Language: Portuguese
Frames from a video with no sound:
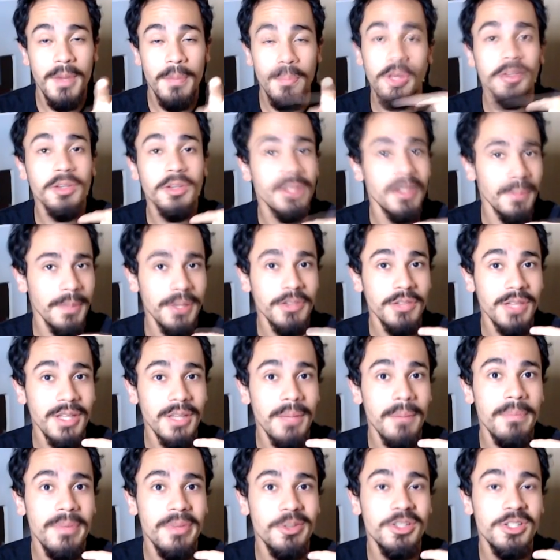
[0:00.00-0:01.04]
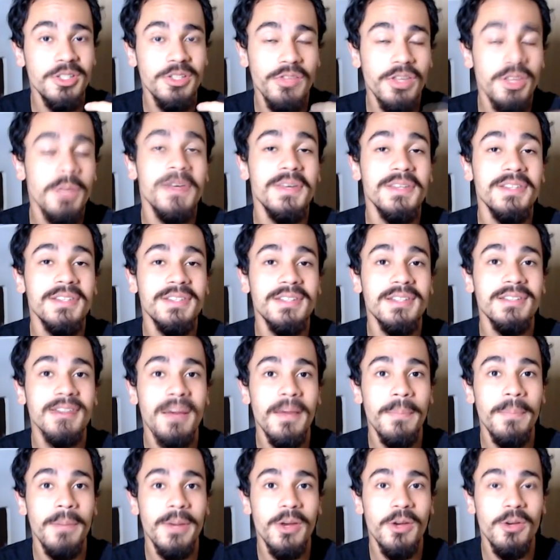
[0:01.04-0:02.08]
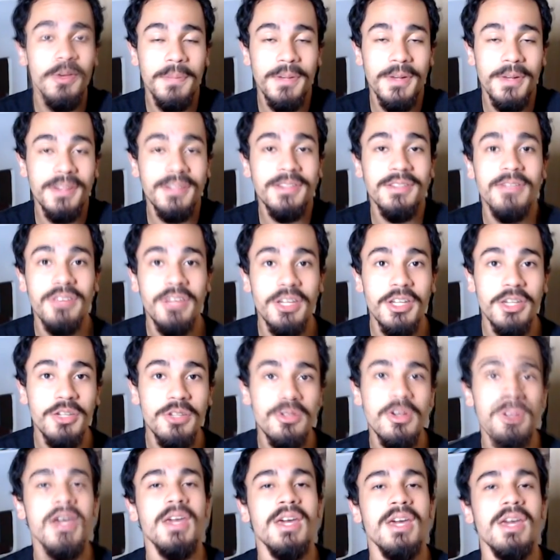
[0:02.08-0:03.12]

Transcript: porque eu também não sabia, eu tive que pesquisar para reunir para esse vídeo.